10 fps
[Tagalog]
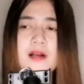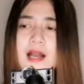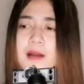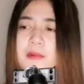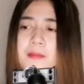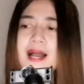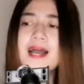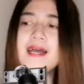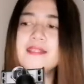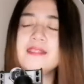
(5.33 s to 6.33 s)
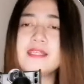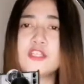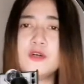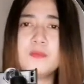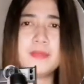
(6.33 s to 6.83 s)
uh, ah,
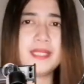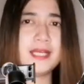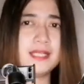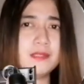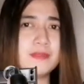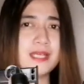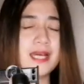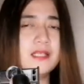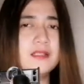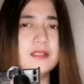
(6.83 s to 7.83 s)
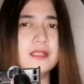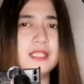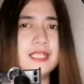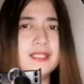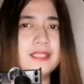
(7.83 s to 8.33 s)
ito, may negative sign.
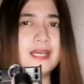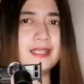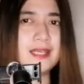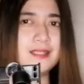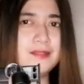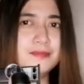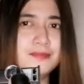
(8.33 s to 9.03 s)
Click lang natin.